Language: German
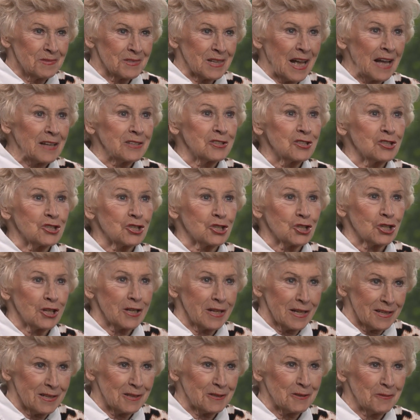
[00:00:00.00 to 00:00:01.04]
Ganz
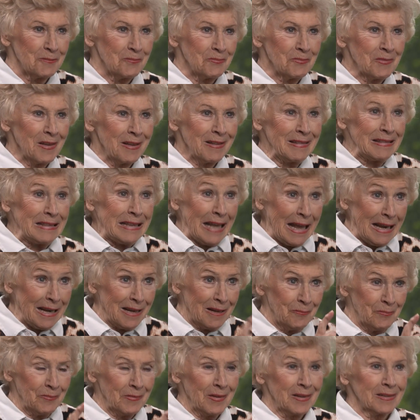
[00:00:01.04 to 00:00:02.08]
schlecht.
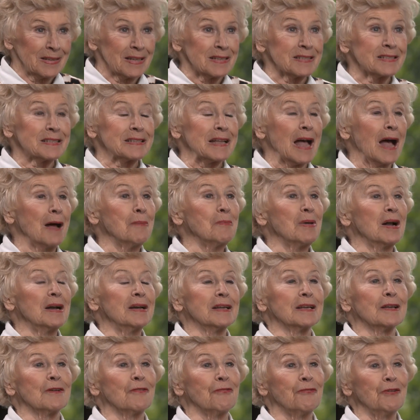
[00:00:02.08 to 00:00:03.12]
Denn das
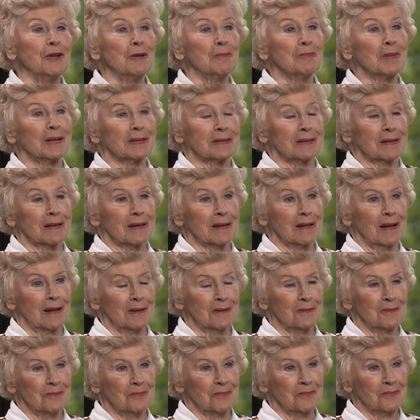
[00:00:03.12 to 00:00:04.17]
damalige Filmmaterial
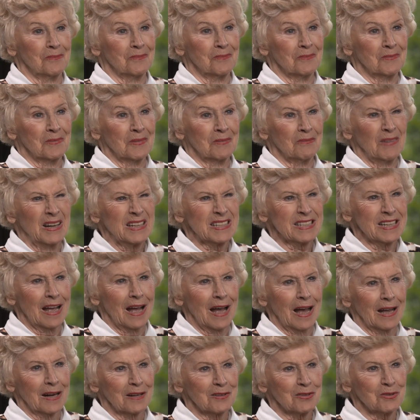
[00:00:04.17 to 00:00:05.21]
war sehr
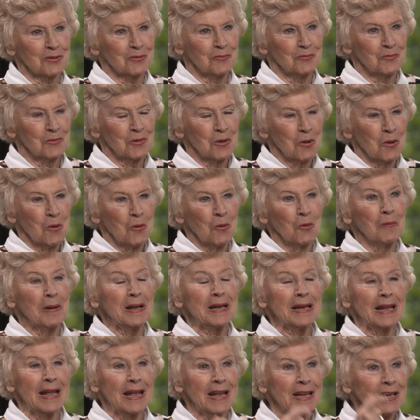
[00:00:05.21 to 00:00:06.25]
hart. Mhm. Und
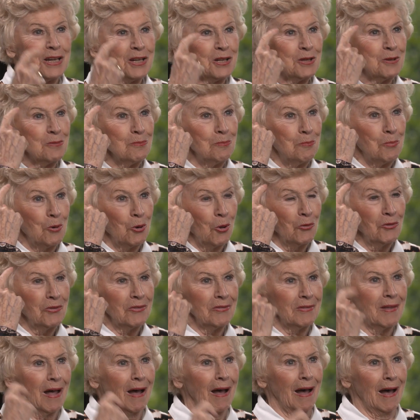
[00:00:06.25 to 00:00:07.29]
meine echten
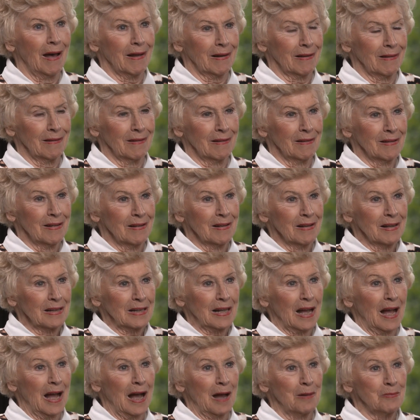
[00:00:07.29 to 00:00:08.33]
blonden Haare
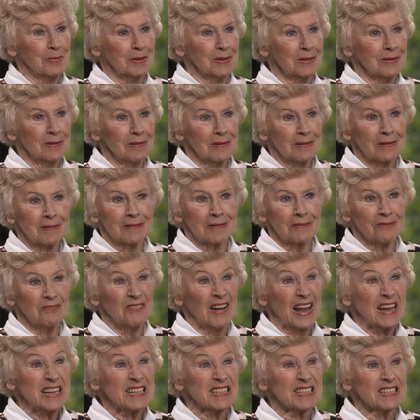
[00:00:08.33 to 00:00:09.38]
kamen
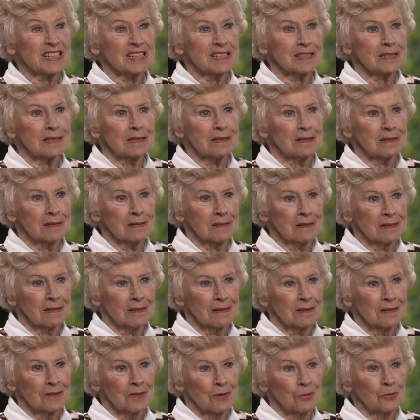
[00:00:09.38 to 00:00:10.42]
weiß.
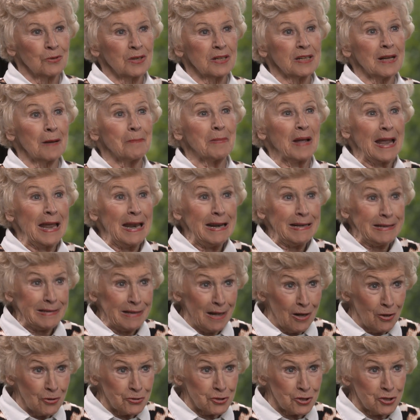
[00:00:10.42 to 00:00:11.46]
Oh. Und ich habe
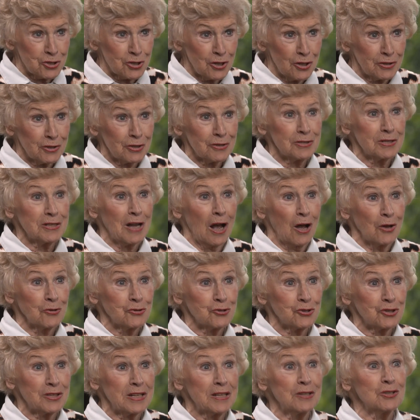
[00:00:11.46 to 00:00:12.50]
älter ausgeschaut, als ich
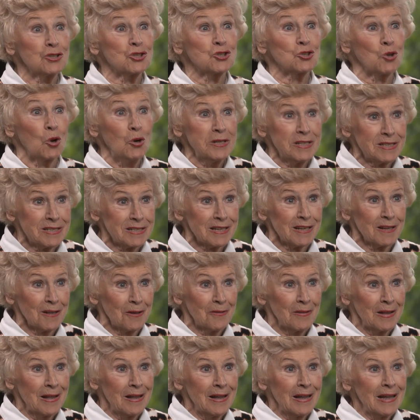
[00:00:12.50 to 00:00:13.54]
ausstehen sollte.
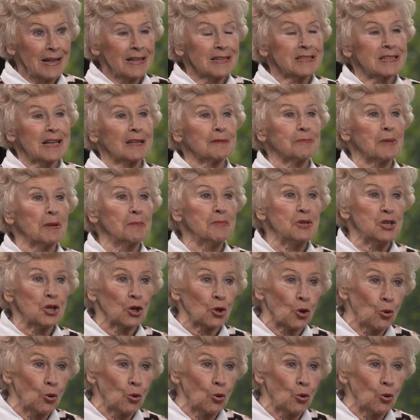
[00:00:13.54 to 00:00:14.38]
Jetzt hat man mich